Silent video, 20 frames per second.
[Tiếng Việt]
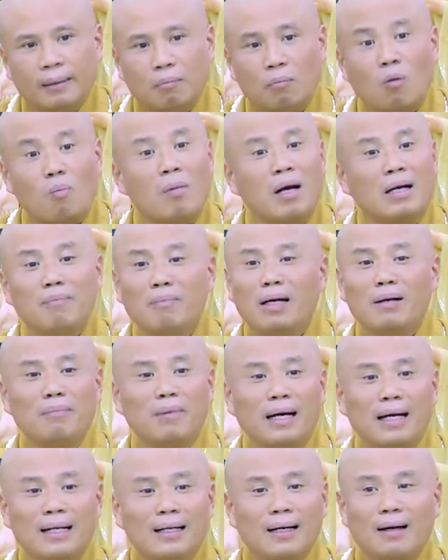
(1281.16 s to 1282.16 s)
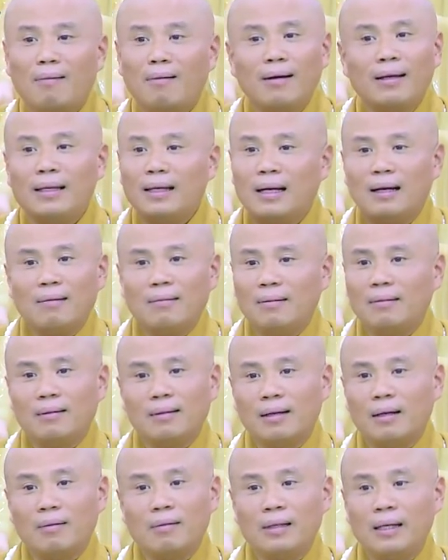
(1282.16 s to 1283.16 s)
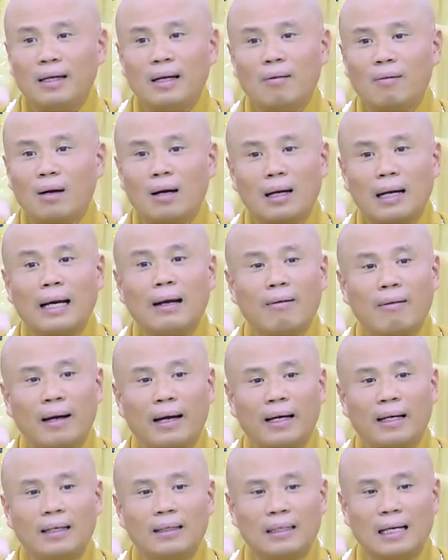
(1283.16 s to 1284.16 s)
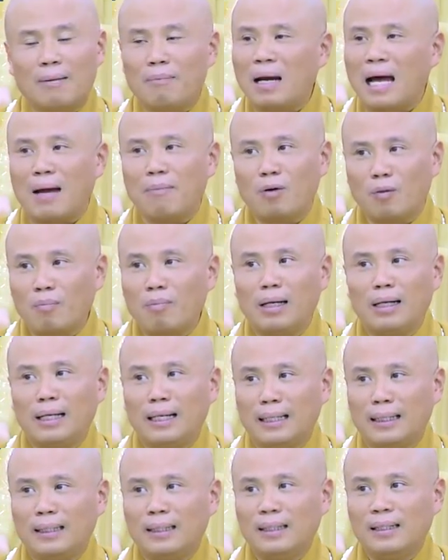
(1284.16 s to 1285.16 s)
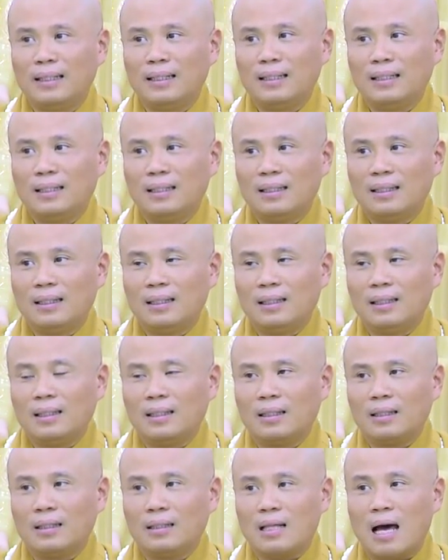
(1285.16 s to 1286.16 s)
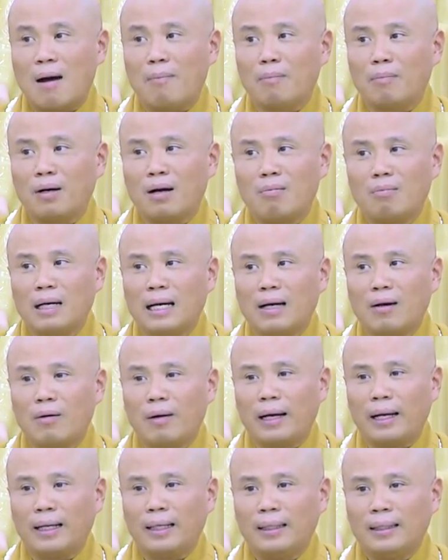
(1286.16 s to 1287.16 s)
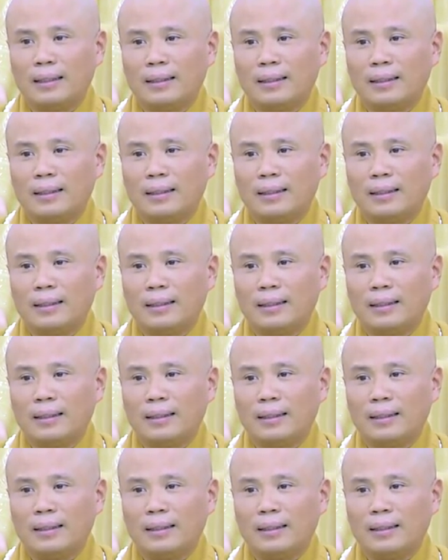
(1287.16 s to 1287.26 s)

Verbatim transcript: Một mình mà, đâu có gì đâu, đâu có gì đâu cần ngắt khoảng. Làm lại một mình nè. Thầm không ngắt khoảng.